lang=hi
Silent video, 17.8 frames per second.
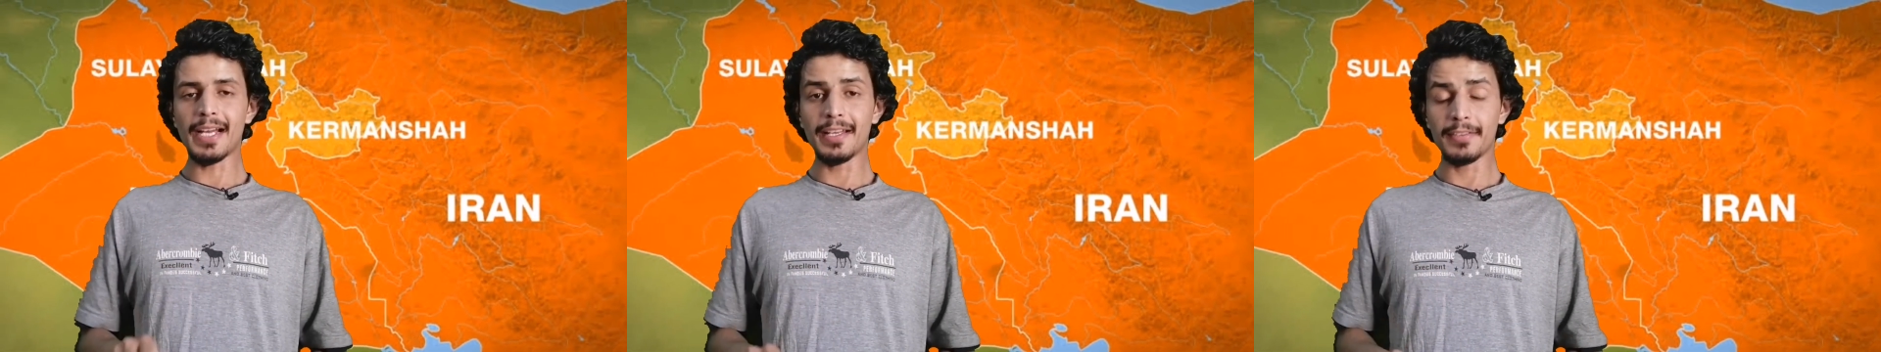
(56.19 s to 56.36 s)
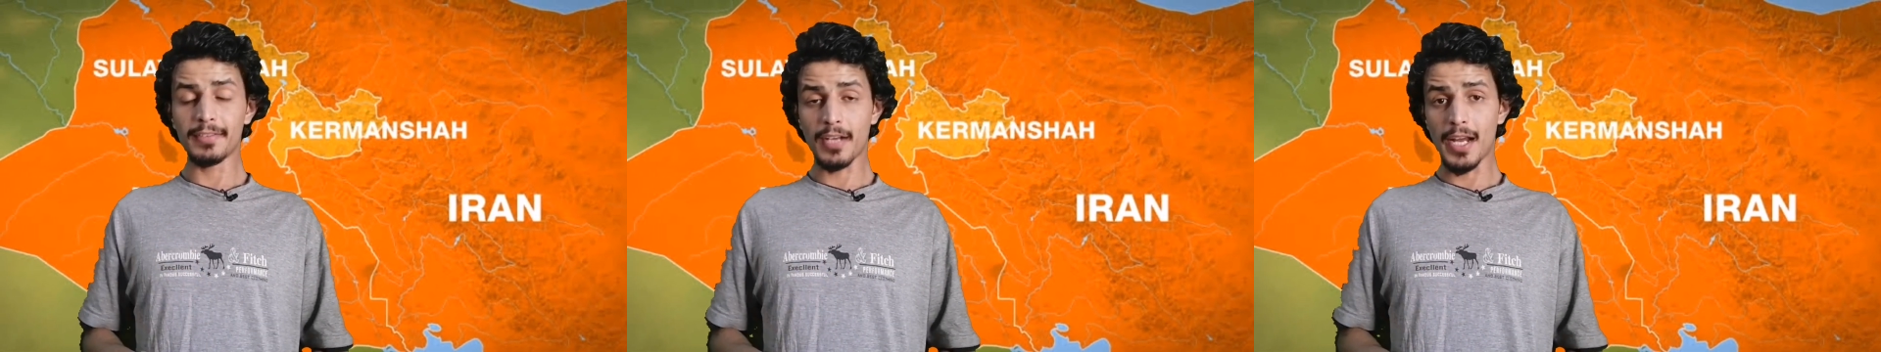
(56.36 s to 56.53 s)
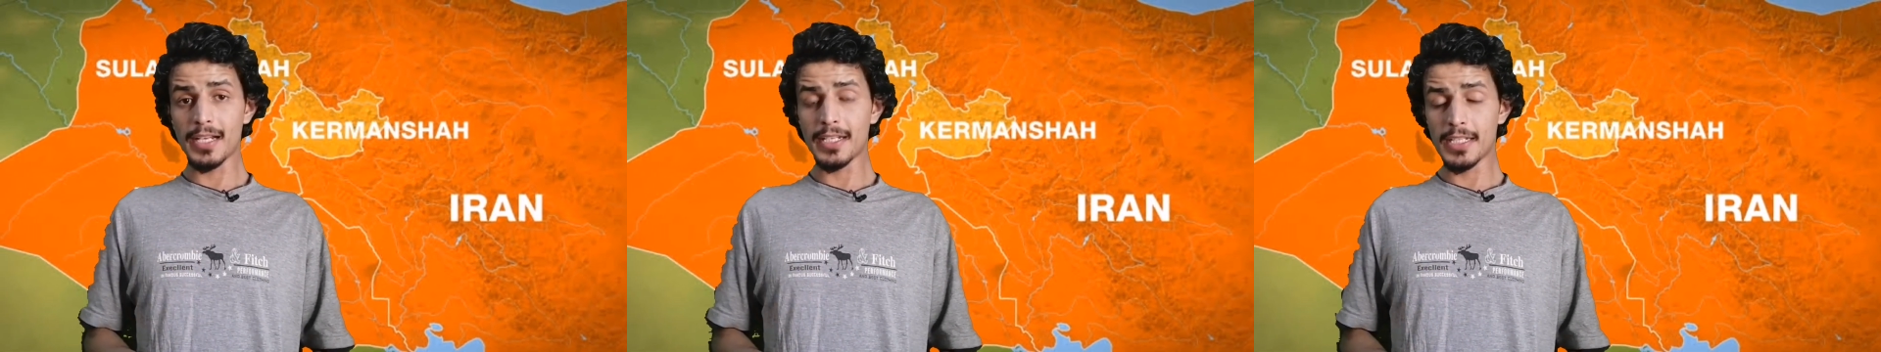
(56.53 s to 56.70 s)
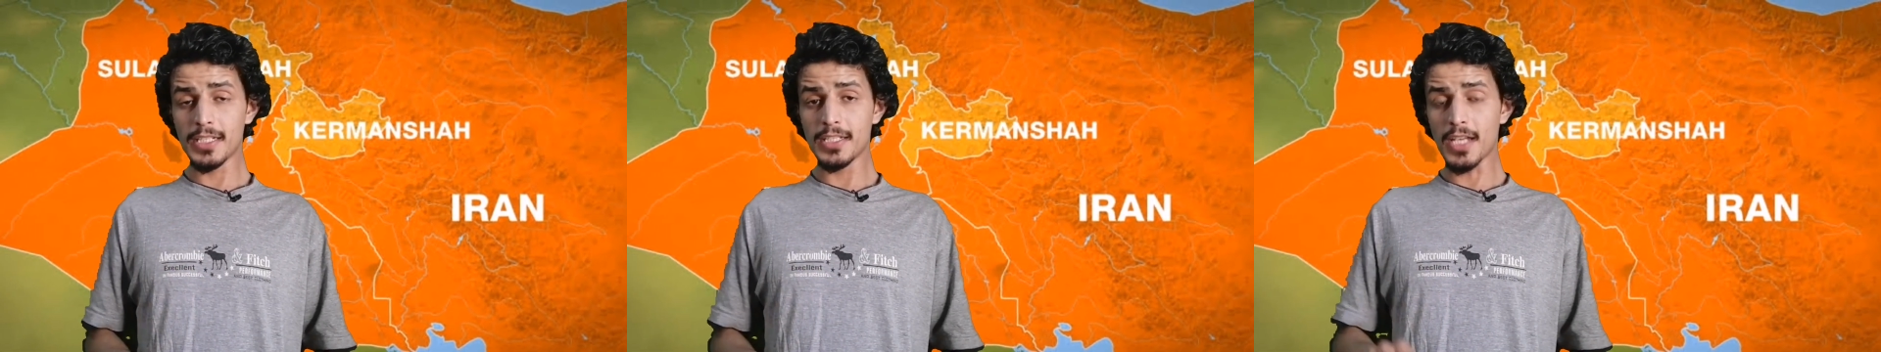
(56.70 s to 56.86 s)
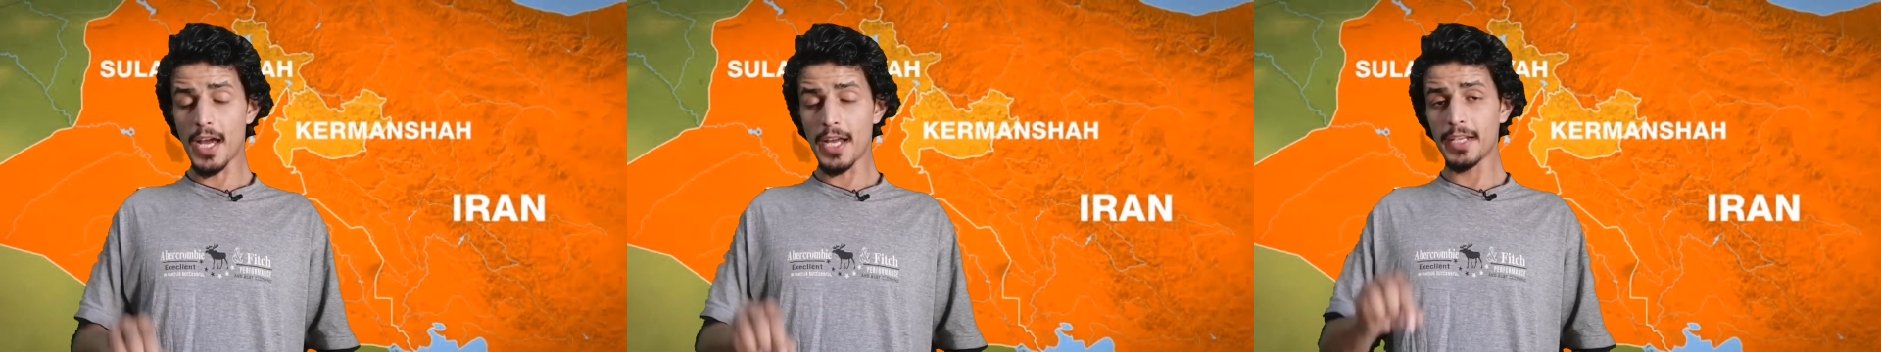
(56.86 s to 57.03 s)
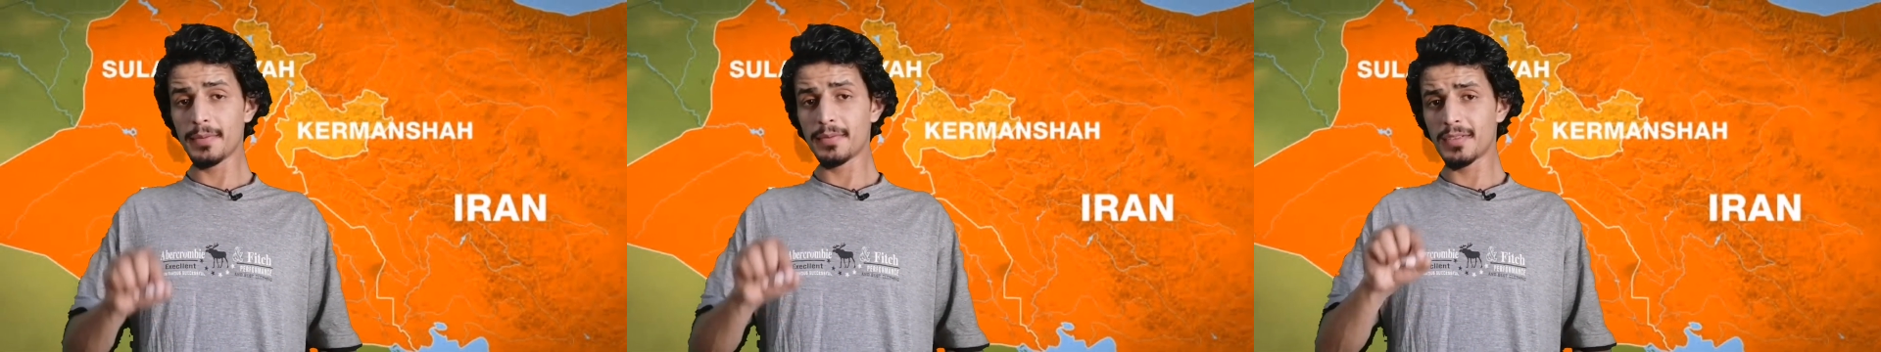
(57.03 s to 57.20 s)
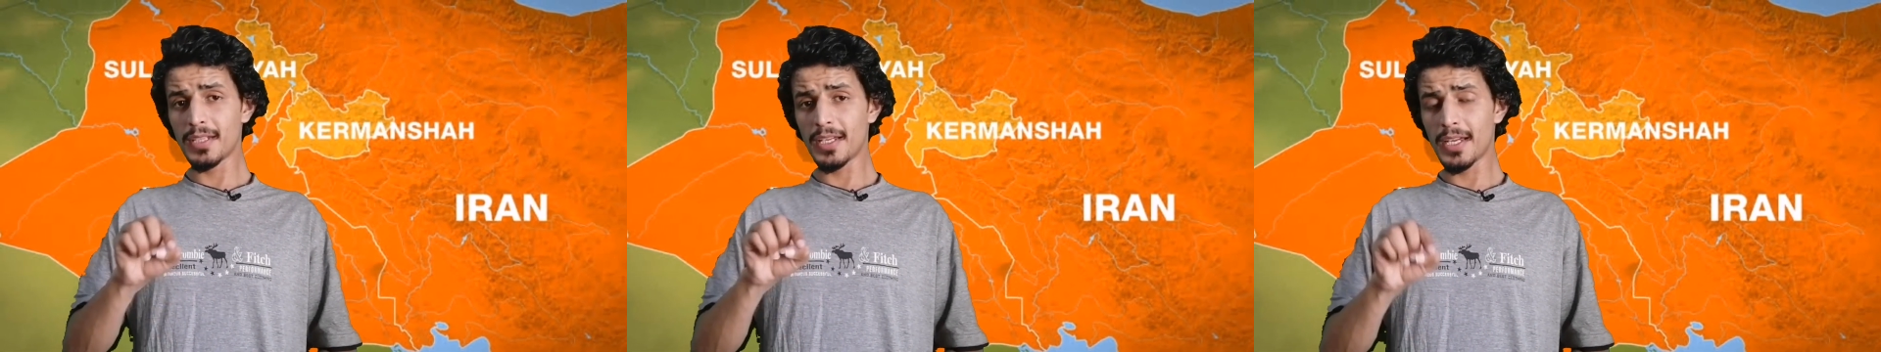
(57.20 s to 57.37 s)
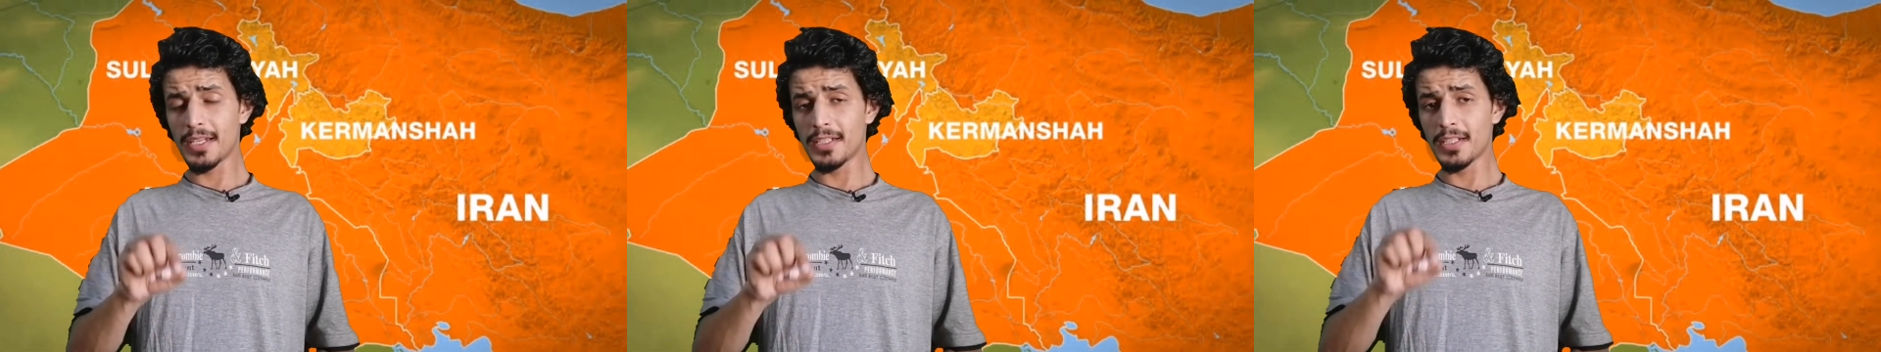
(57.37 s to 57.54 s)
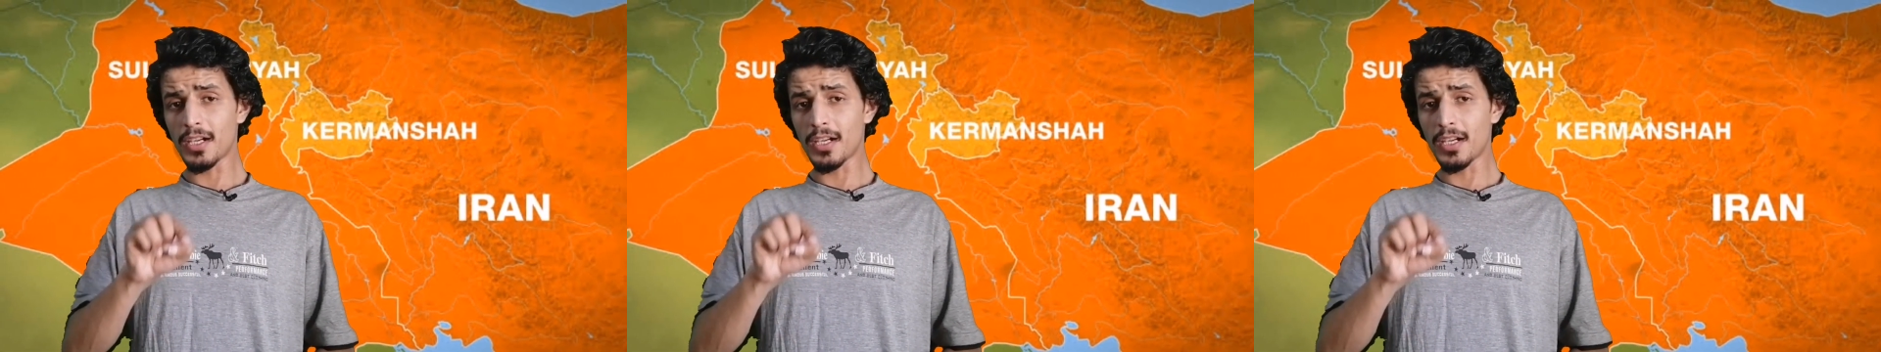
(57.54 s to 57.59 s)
गया इसराइल की जानब से